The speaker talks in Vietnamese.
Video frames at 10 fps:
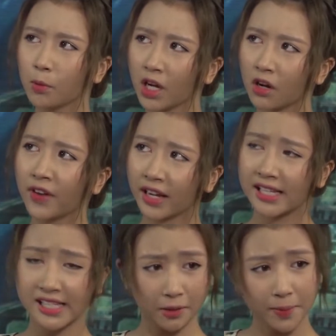hôm nay có phải
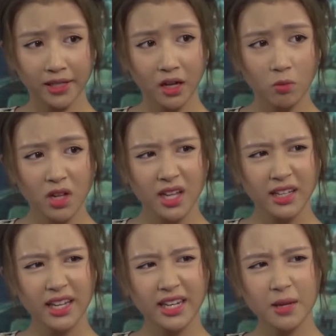ngày gì đặc biệt không
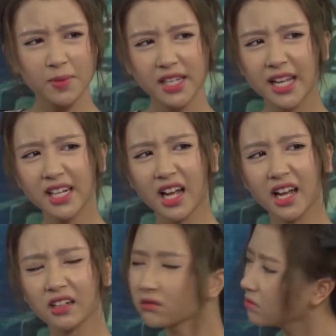kỷ niệm gì đấy chẳng
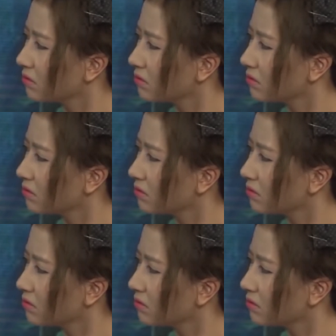hạn